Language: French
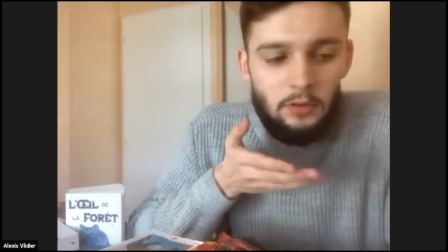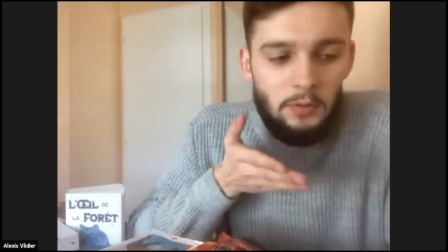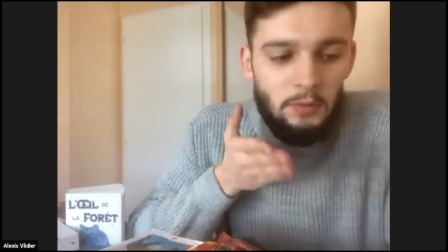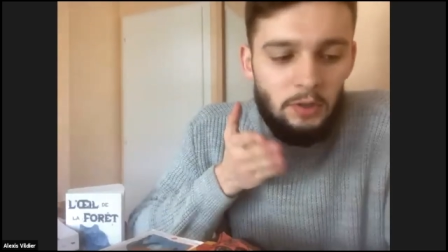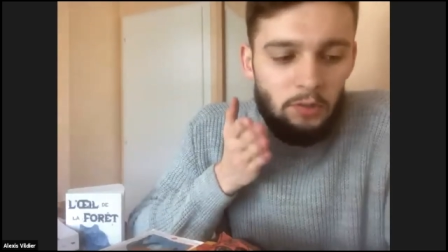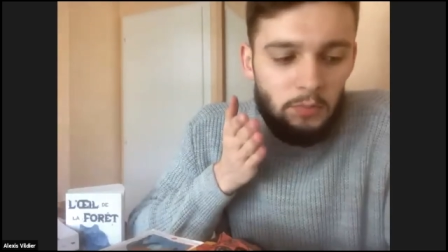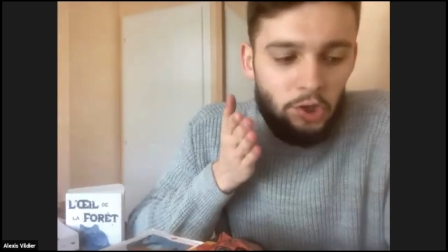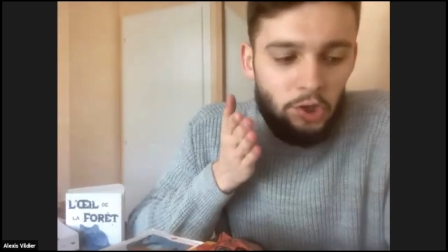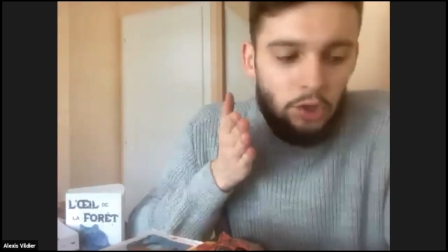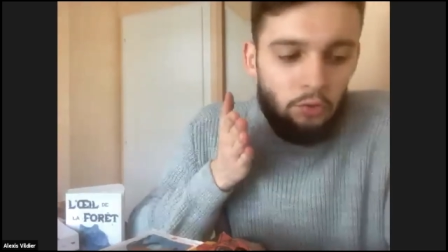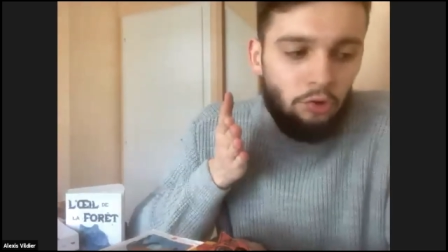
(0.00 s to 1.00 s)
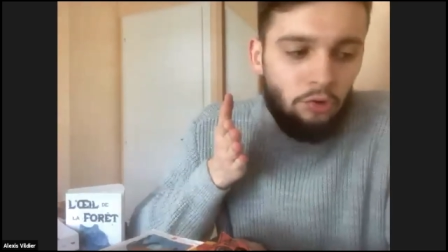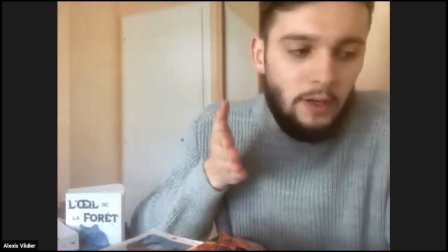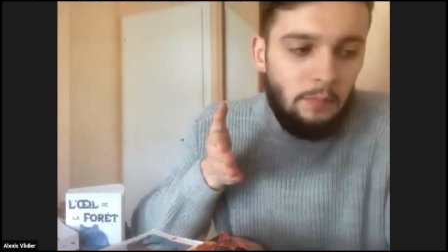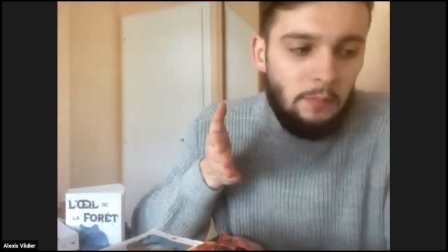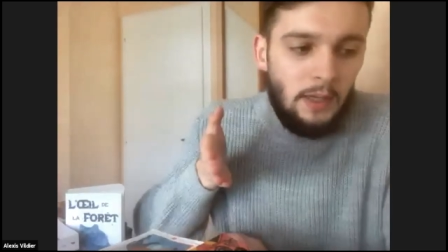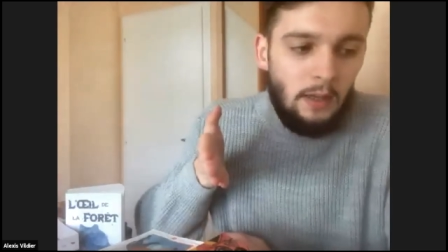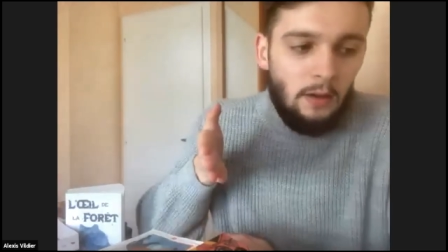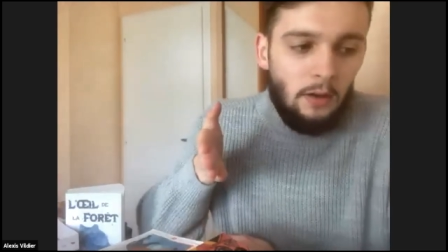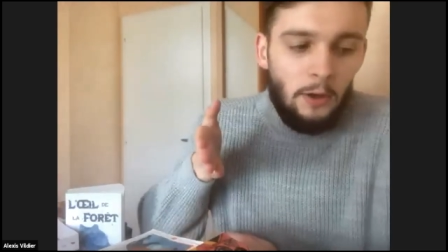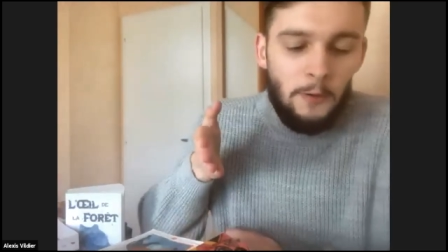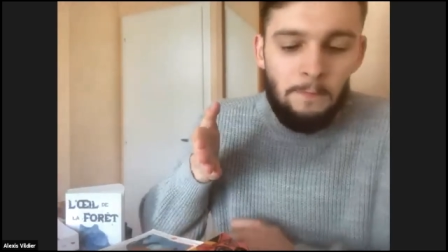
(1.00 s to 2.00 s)
Moi, j'ai toujours aimé
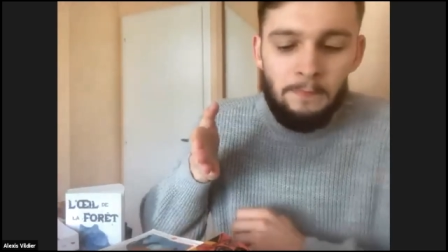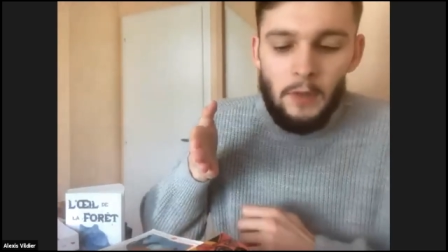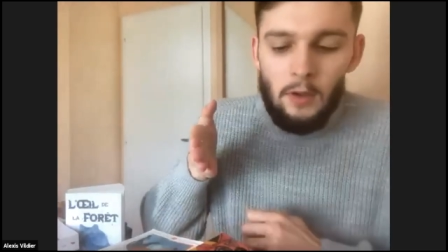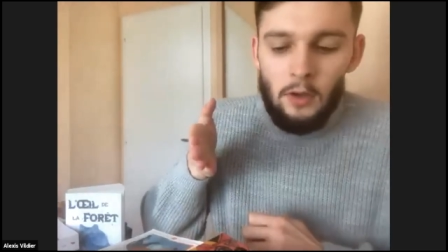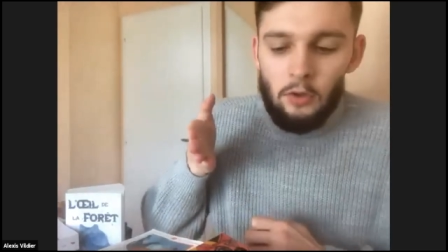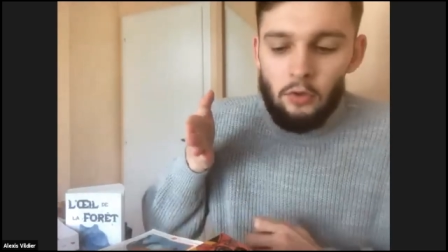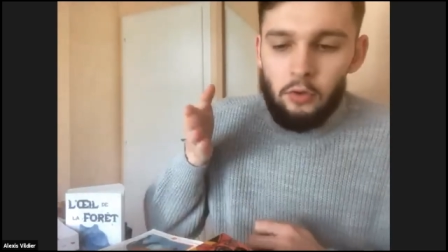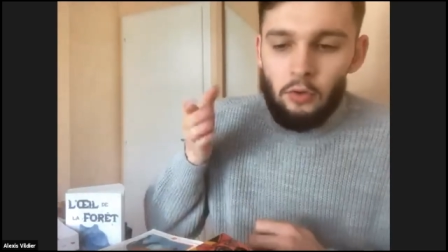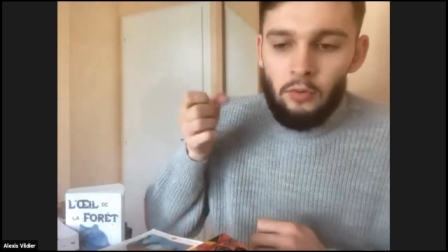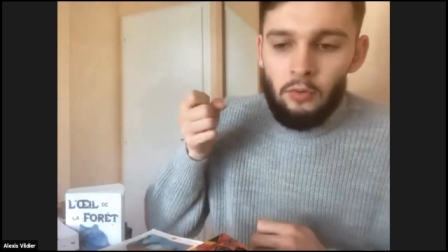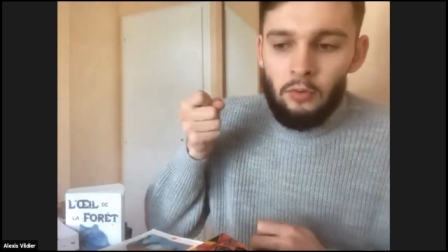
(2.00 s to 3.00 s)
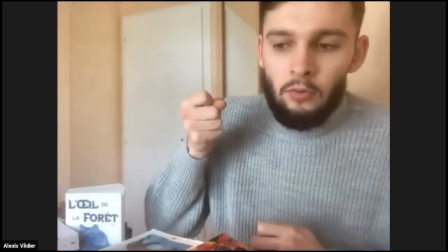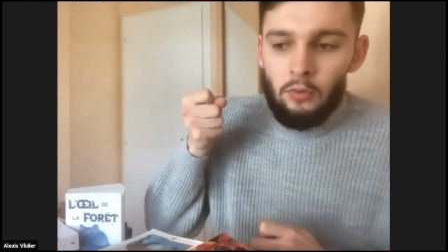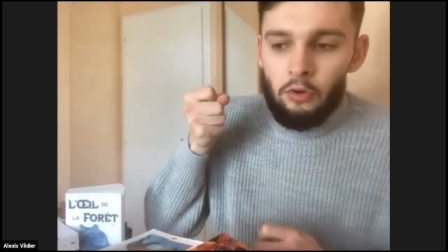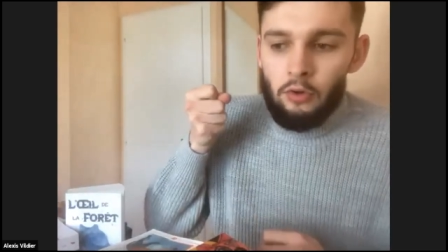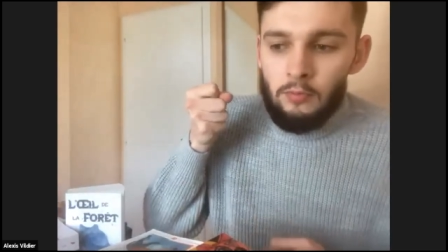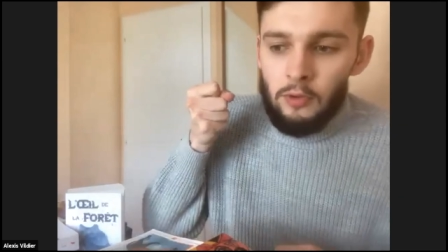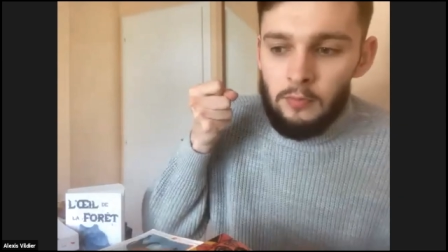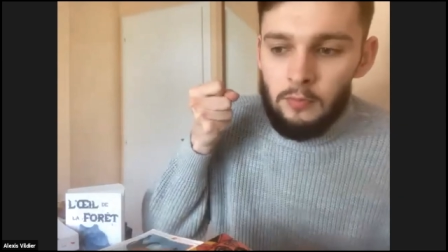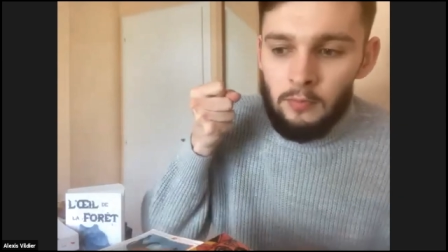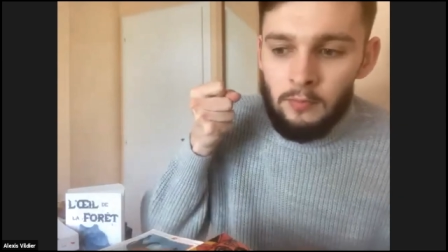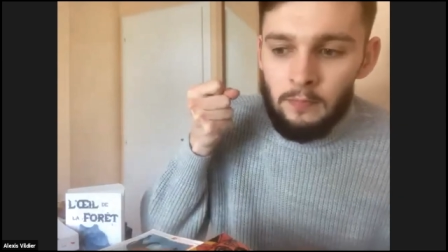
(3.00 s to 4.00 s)
qu'on me,
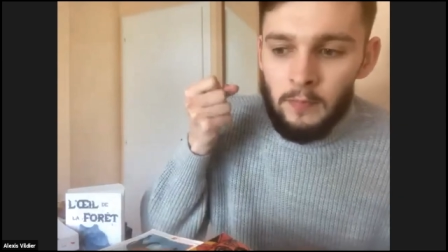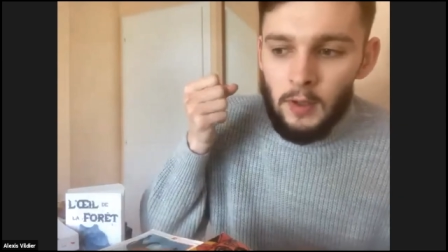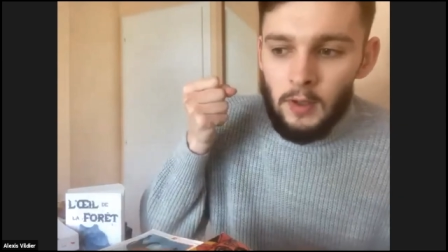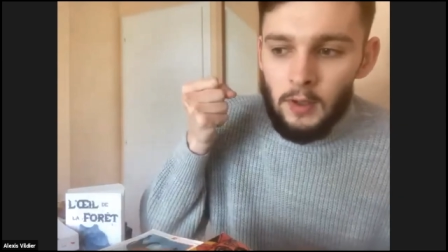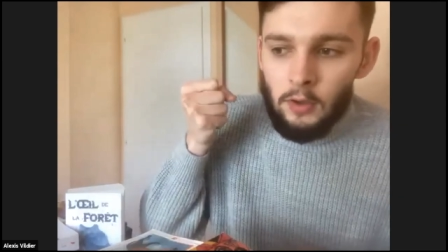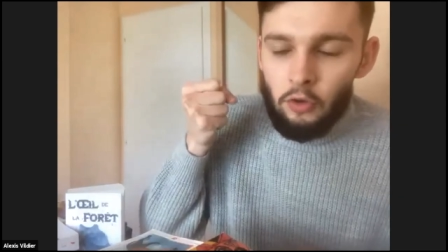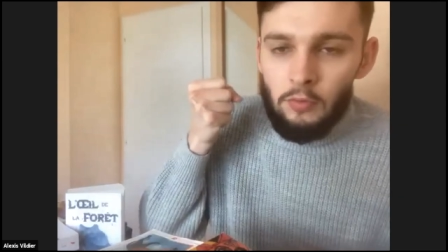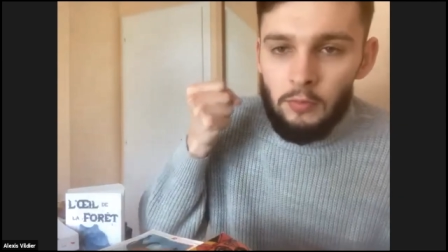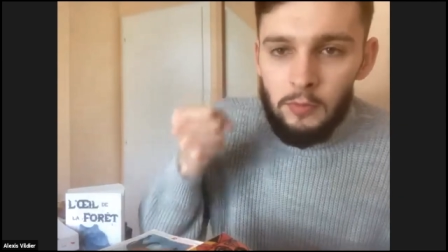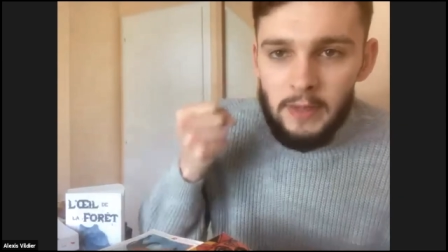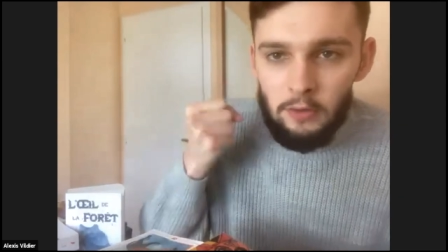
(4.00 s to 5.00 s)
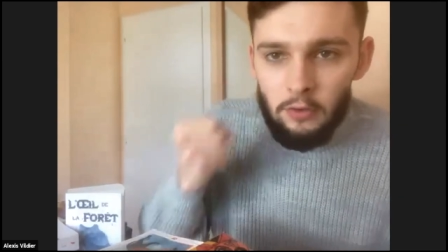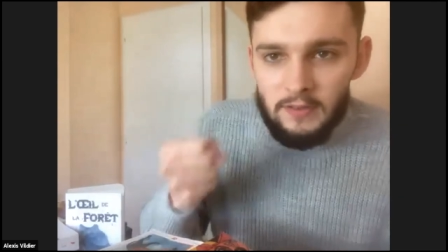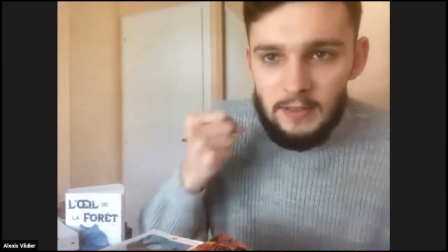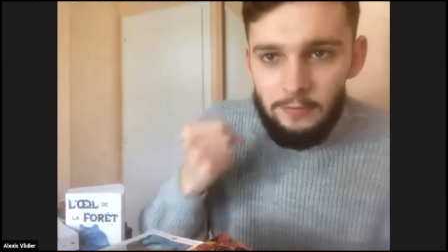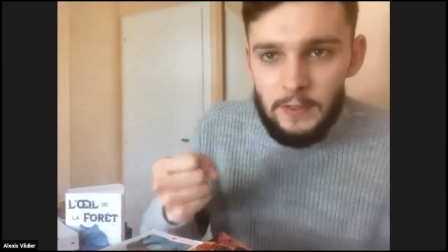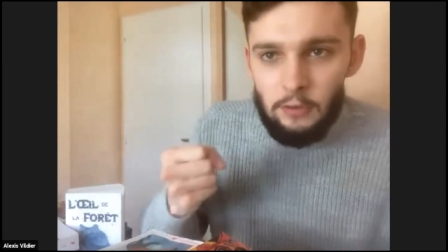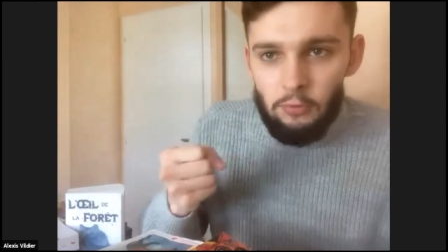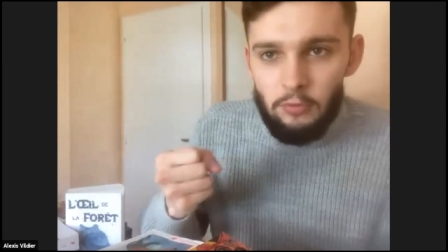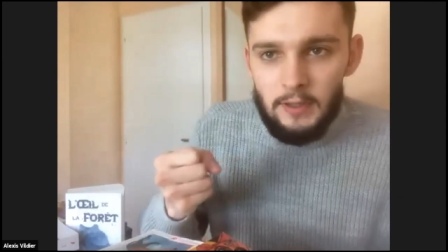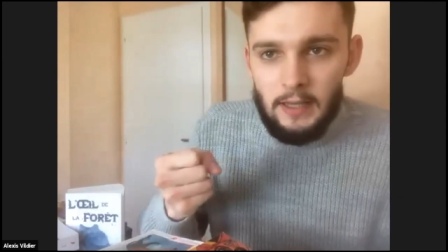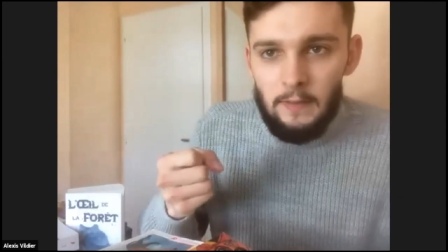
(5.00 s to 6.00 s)
me, mette en
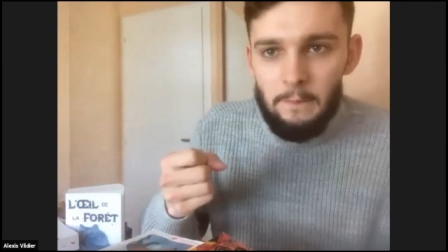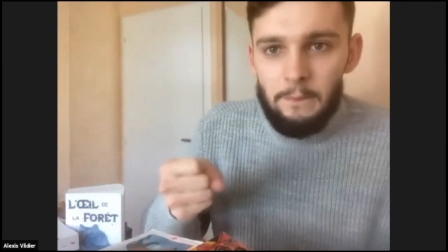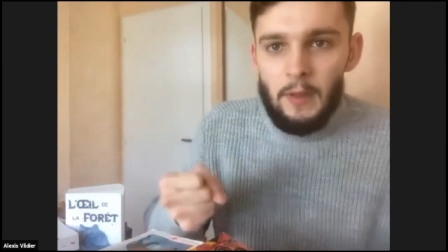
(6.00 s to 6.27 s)
difficulté,